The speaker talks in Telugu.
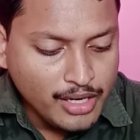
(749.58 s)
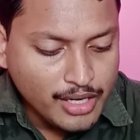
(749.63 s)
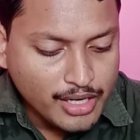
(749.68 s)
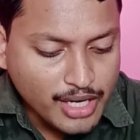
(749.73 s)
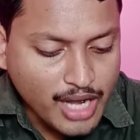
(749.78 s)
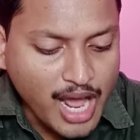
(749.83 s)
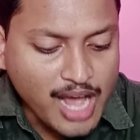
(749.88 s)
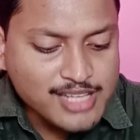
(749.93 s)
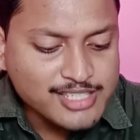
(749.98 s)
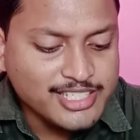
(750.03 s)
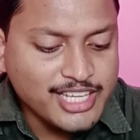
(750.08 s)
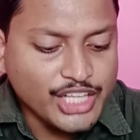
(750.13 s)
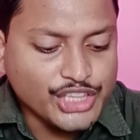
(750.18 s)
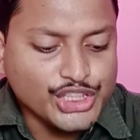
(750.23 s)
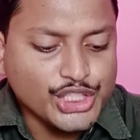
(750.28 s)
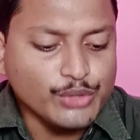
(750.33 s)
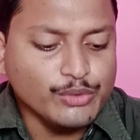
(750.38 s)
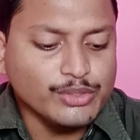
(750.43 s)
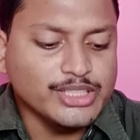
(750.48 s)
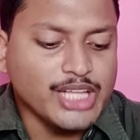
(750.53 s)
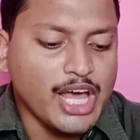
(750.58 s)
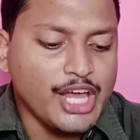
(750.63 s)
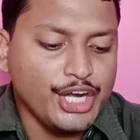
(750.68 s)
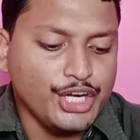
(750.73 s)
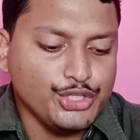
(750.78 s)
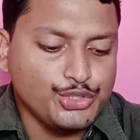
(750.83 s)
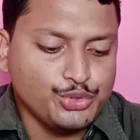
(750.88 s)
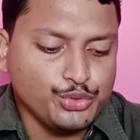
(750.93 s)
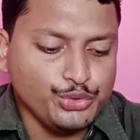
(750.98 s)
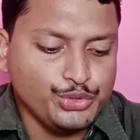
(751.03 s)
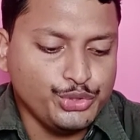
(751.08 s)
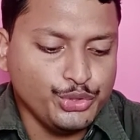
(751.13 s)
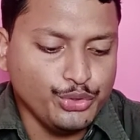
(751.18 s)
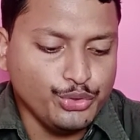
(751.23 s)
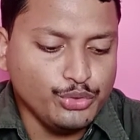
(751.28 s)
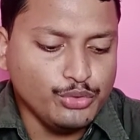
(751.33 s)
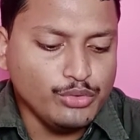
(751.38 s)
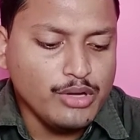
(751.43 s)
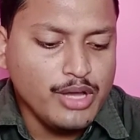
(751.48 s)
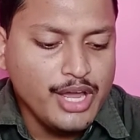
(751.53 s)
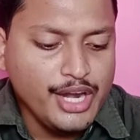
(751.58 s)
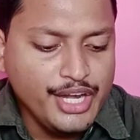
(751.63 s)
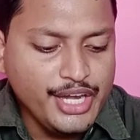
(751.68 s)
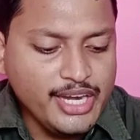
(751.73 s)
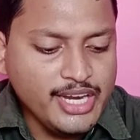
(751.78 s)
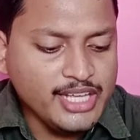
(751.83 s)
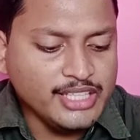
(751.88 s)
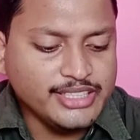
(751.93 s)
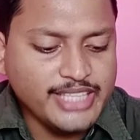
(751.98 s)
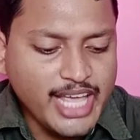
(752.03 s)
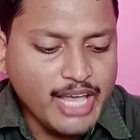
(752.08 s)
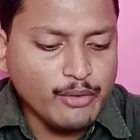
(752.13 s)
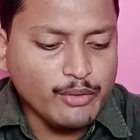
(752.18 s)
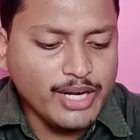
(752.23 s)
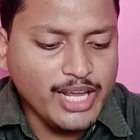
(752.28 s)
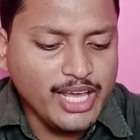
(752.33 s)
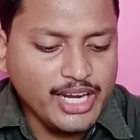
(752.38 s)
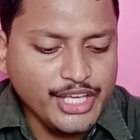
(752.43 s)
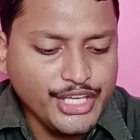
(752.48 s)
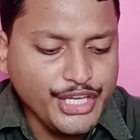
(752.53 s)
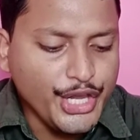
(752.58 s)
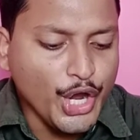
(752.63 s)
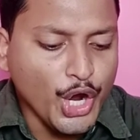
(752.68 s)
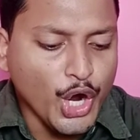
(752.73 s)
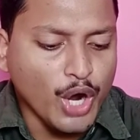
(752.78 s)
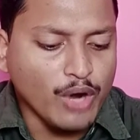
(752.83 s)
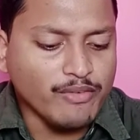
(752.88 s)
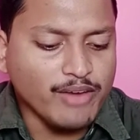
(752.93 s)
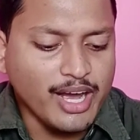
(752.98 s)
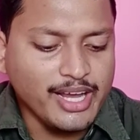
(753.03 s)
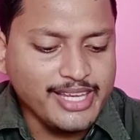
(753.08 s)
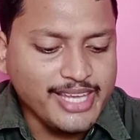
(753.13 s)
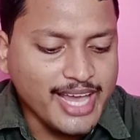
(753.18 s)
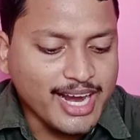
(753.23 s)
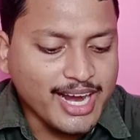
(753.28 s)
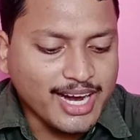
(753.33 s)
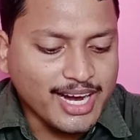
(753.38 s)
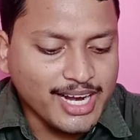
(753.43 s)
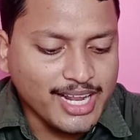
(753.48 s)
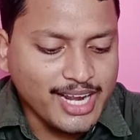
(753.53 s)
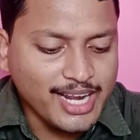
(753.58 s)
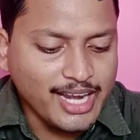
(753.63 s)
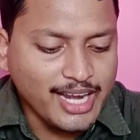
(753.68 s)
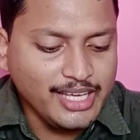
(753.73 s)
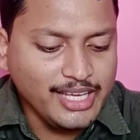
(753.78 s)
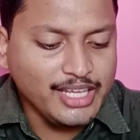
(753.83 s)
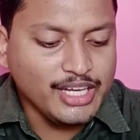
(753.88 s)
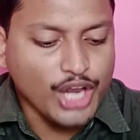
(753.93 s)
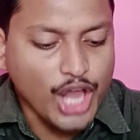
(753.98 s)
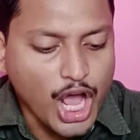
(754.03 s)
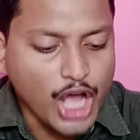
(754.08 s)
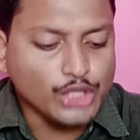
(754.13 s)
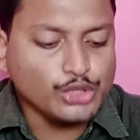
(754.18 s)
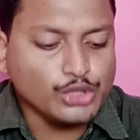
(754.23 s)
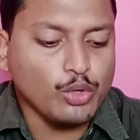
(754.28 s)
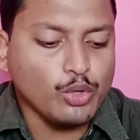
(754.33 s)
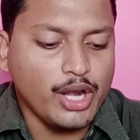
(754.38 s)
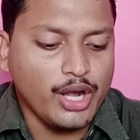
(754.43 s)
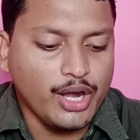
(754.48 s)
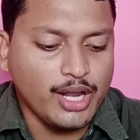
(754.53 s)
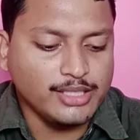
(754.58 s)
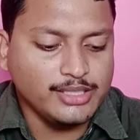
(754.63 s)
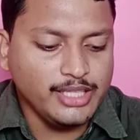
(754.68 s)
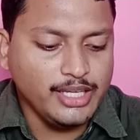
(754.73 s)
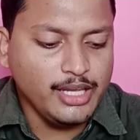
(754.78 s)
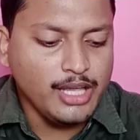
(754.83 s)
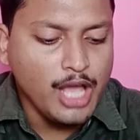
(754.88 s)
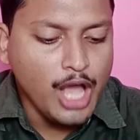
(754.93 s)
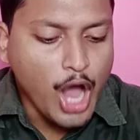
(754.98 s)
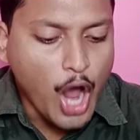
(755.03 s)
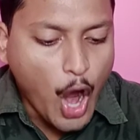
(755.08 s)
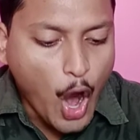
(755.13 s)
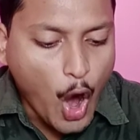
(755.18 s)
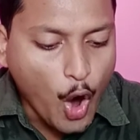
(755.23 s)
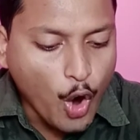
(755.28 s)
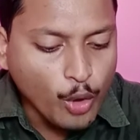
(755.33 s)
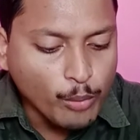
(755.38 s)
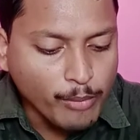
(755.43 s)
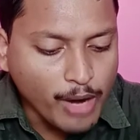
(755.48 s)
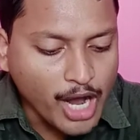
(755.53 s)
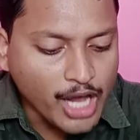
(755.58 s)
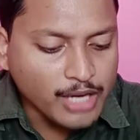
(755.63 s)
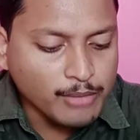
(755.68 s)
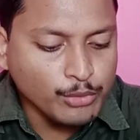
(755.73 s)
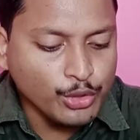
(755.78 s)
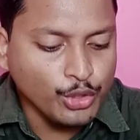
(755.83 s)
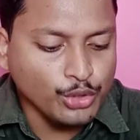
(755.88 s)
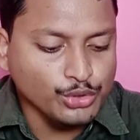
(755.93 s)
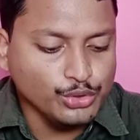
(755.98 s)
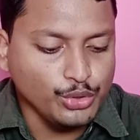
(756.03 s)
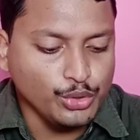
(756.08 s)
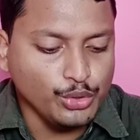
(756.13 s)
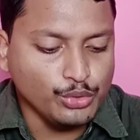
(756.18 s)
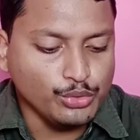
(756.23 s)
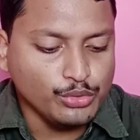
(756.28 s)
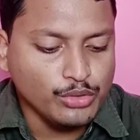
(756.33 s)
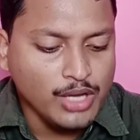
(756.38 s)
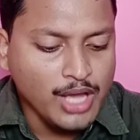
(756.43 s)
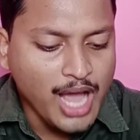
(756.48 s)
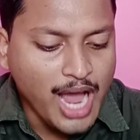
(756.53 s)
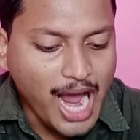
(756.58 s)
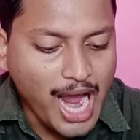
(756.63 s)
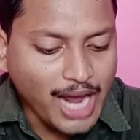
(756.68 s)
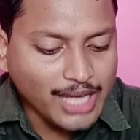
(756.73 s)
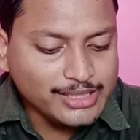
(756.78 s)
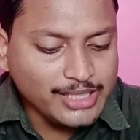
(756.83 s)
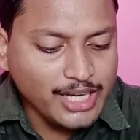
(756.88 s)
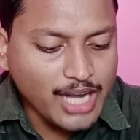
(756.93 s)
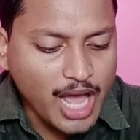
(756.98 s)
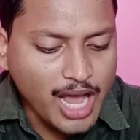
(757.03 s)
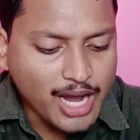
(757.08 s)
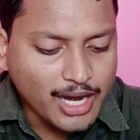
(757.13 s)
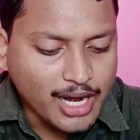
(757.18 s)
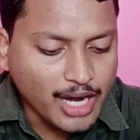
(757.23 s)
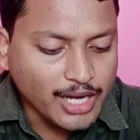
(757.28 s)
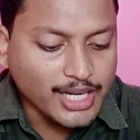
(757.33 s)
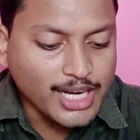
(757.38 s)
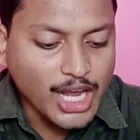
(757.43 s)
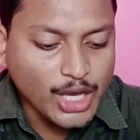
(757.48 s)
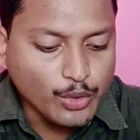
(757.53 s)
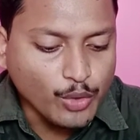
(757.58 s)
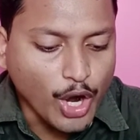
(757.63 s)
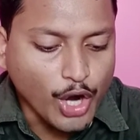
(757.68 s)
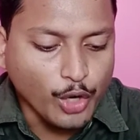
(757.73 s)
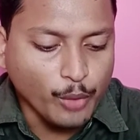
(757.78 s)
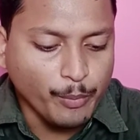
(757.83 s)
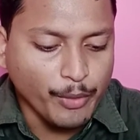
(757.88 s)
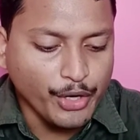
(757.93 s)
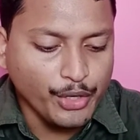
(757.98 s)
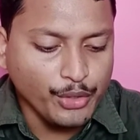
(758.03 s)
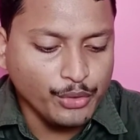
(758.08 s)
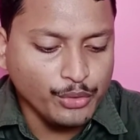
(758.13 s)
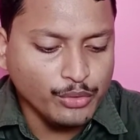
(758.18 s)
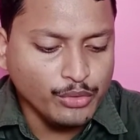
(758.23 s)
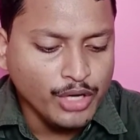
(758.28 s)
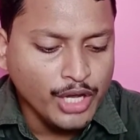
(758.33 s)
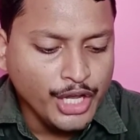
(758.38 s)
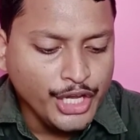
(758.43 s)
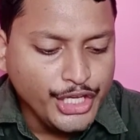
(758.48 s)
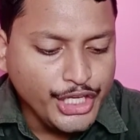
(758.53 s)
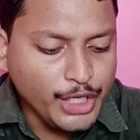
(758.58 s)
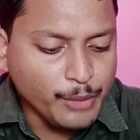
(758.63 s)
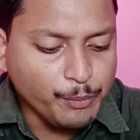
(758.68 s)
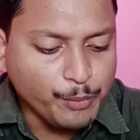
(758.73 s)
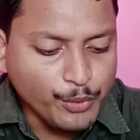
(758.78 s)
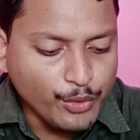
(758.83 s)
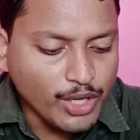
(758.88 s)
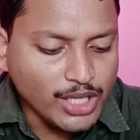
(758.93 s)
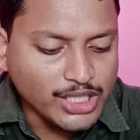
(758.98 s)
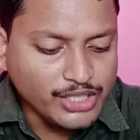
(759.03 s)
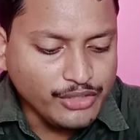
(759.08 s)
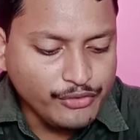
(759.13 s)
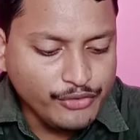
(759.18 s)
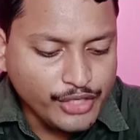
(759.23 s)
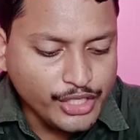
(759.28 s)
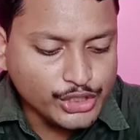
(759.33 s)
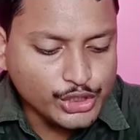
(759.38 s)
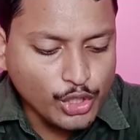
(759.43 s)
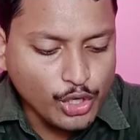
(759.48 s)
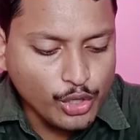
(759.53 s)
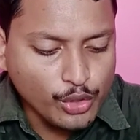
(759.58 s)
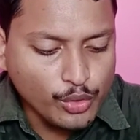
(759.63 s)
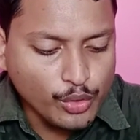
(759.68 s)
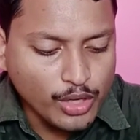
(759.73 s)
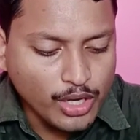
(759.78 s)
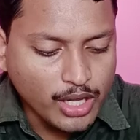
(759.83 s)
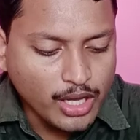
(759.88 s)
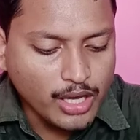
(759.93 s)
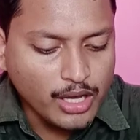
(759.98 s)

నా శత్రువు దానిని చూచును నీ దేవుడైన యహోవా ఎక్కడనని నాతో అనినది అవమానమునందును అది నా కండ్లకు అగుపడును ఇప్పుడు అది వీధిలోనున్న